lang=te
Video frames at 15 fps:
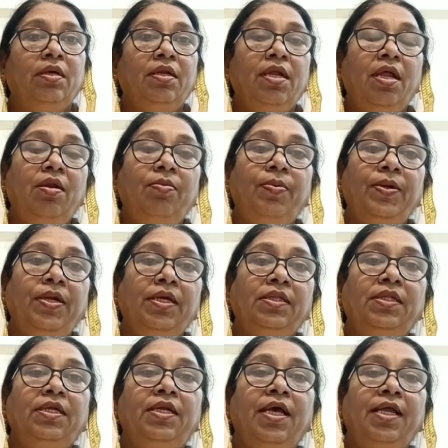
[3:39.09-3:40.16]
నా లోపల
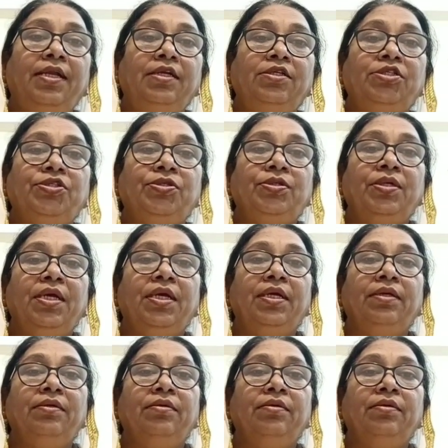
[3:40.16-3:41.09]
ఇంత టాలెంట్స్ ఉన్నాయి